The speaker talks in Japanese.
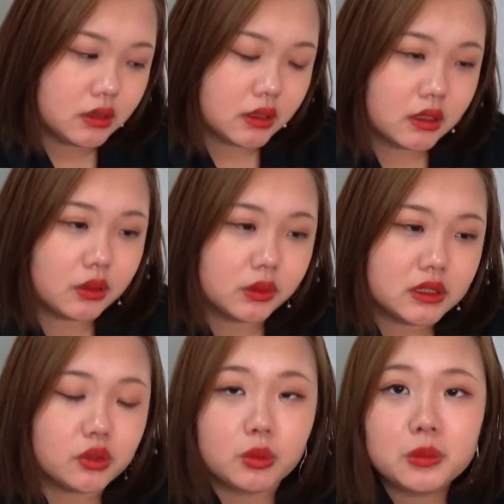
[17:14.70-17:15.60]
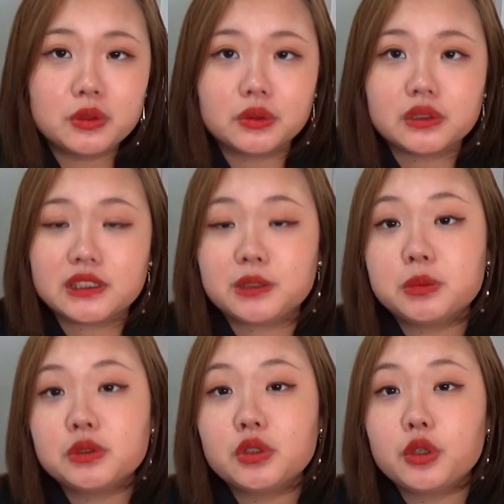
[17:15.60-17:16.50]
だから私思うの自
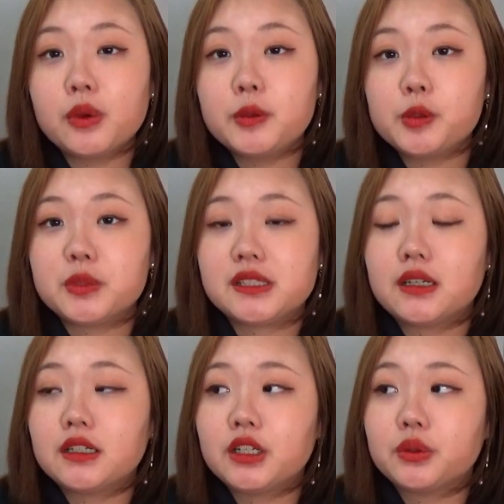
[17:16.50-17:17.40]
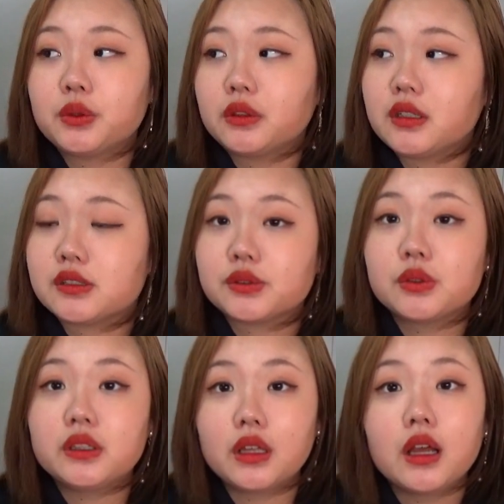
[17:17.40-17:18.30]
分の弱みを見せられる人ってす
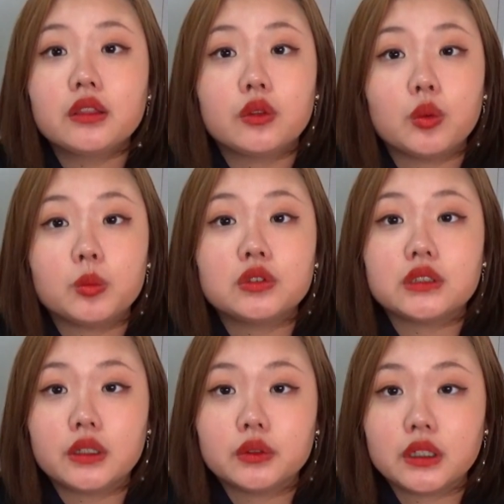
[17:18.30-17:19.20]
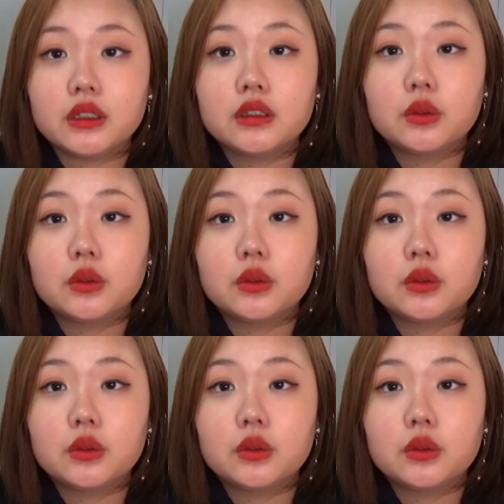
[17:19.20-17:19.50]
ごいなって思うんだよね